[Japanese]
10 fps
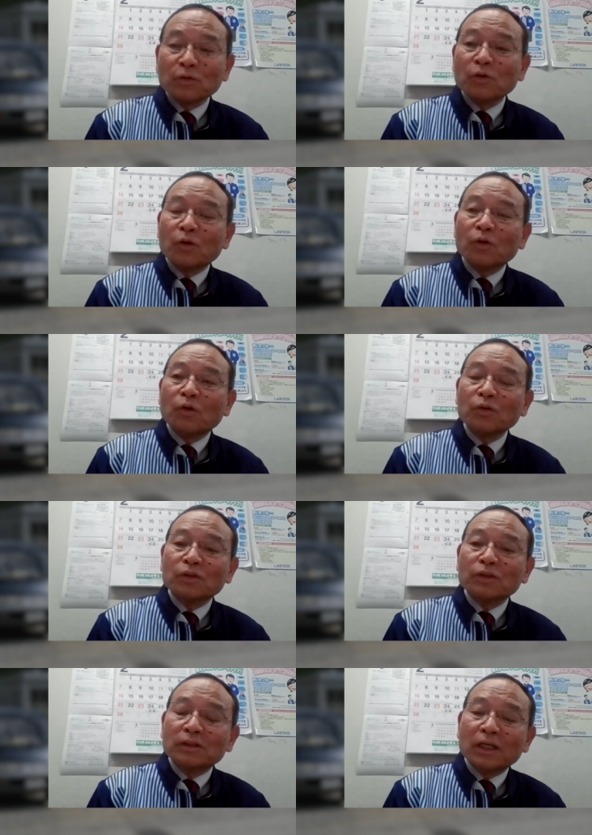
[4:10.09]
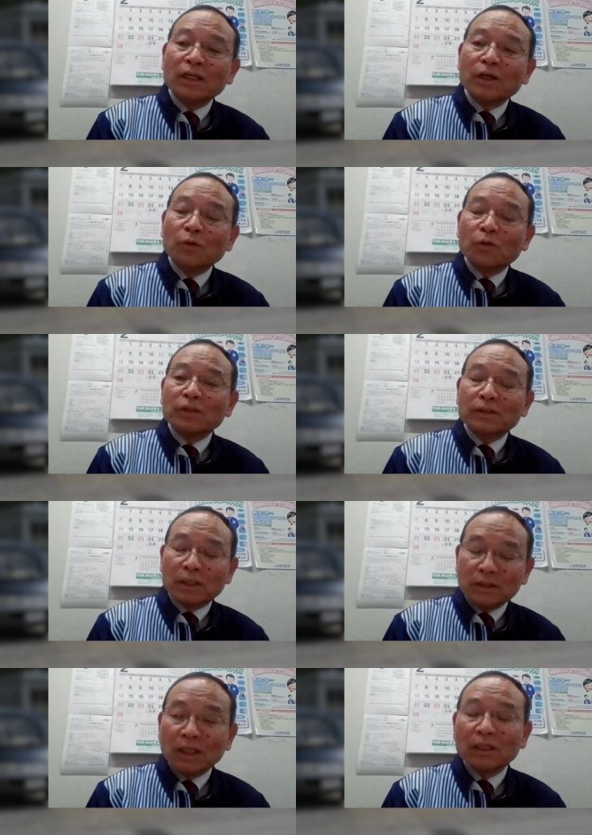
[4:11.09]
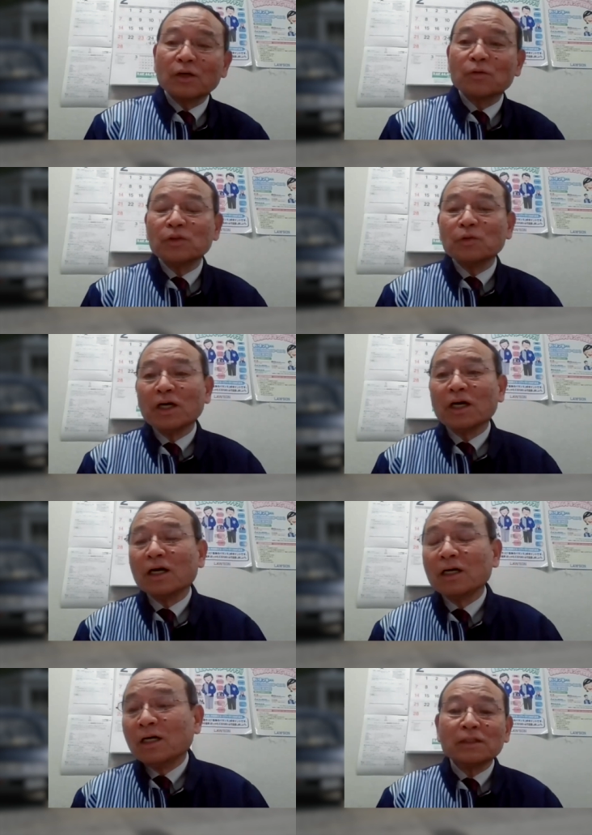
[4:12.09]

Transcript: その後の何年後ですか23年後には